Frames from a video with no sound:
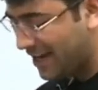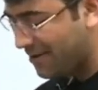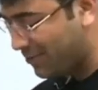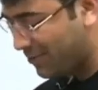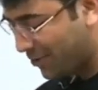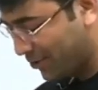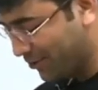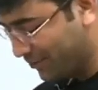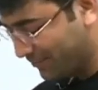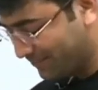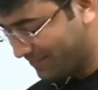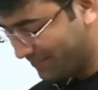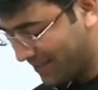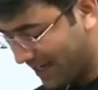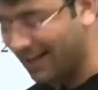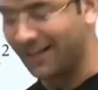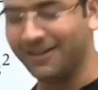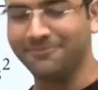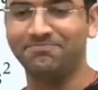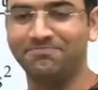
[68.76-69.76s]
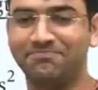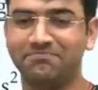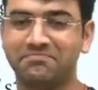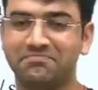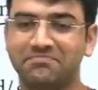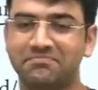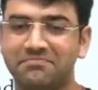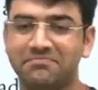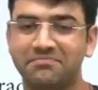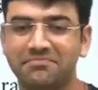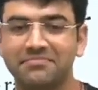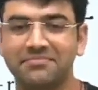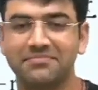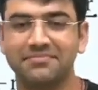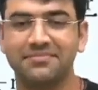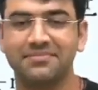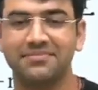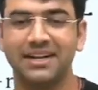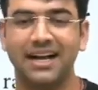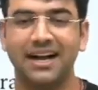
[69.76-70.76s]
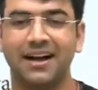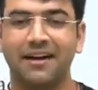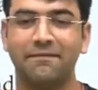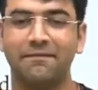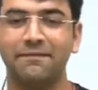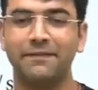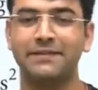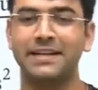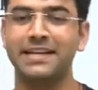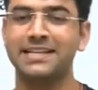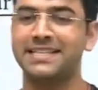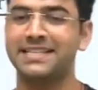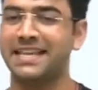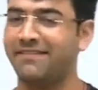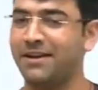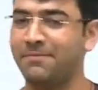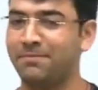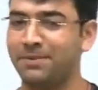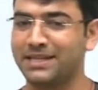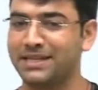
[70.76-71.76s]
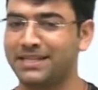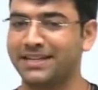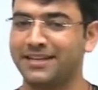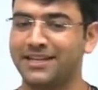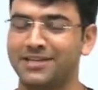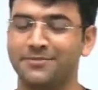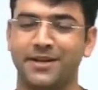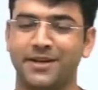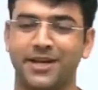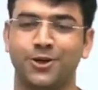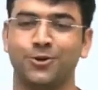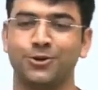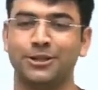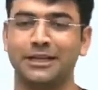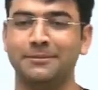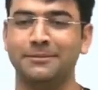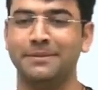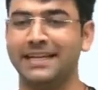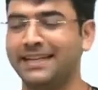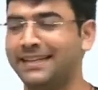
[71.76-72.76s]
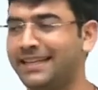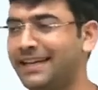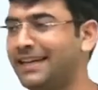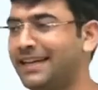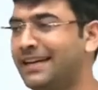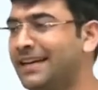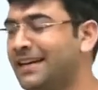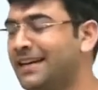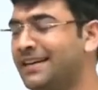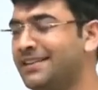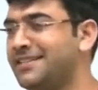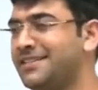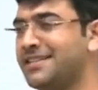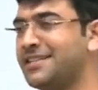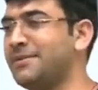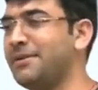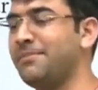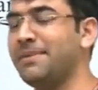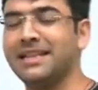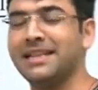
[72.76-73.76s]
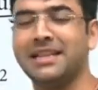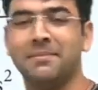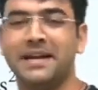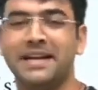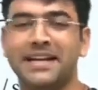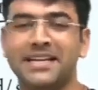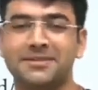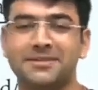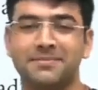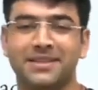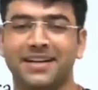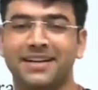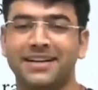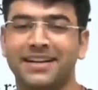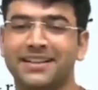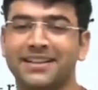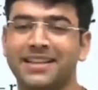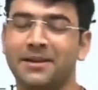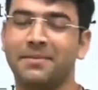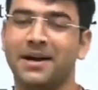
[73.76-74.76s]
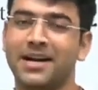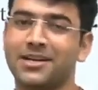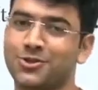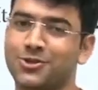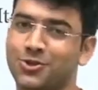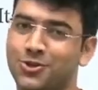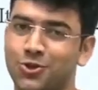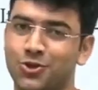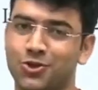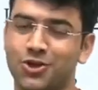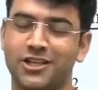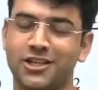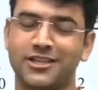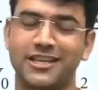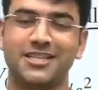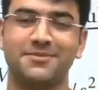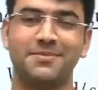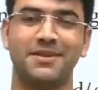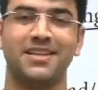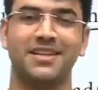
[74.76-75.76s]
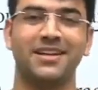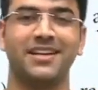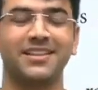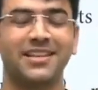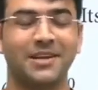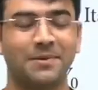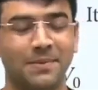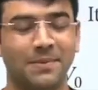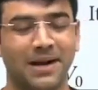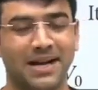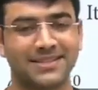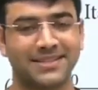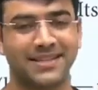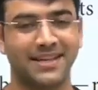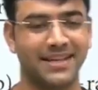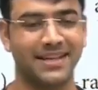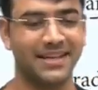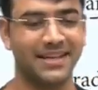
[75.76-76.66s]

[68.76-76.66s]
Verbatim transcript: क्या ही बोलो है ना फिफ्टी सेवन परसेंटेज मेरे टोटल बने थे जिसमें मैथमेटिक्स में थर्टी थ्री मार्क्स और सोशल साइंस में थर्टी थ्री मार्क्स